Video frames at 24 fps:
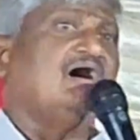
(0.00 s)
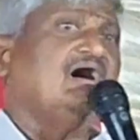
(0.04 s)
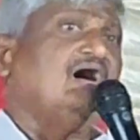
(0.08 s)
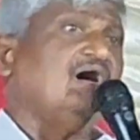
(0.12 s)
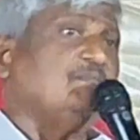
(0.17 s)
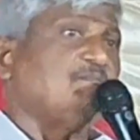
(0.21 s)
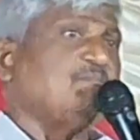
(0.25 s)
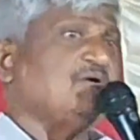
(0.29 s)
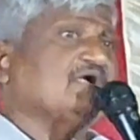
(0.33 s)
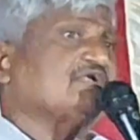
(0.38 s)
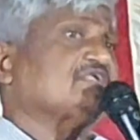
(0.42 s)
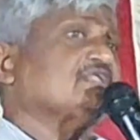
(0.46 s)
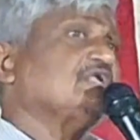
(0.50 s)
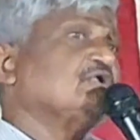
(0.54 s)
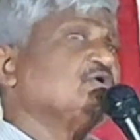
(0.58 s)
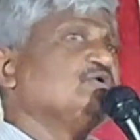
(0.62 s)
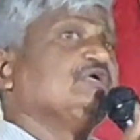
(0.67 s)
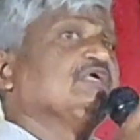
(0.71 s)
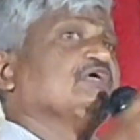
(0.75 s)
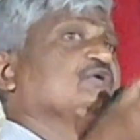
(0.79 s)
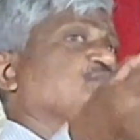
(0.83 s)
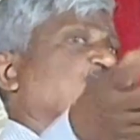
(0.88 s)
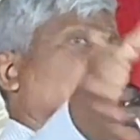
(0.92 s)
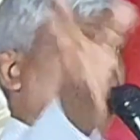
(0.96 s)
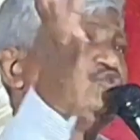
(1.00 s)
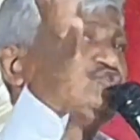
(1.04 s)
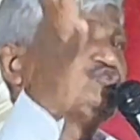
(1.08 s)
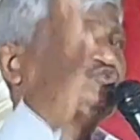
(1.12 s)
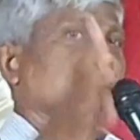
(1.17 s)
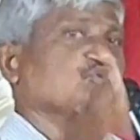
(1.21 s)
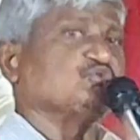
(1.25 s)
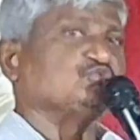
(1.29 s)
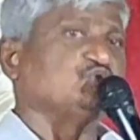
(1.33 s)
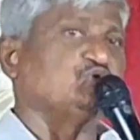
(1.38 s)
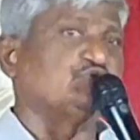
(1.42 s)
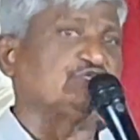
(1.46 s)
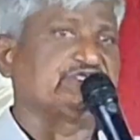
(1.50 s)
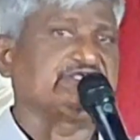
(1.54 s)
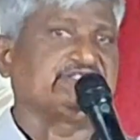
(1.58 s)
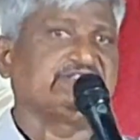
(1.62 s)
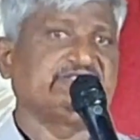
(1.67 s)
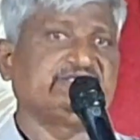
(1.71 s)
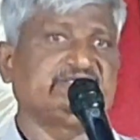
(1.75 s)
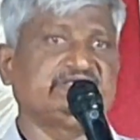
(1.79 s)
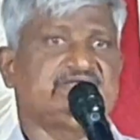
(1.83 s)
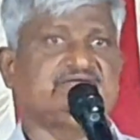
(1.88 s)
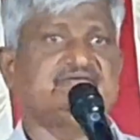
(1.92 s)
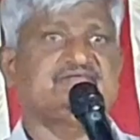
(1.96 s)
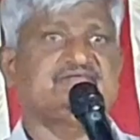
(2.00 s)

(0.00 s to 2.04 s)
ఆ బట్టలు వీళ్ళకి పోలీసు వాళ్ళకి దొరికింది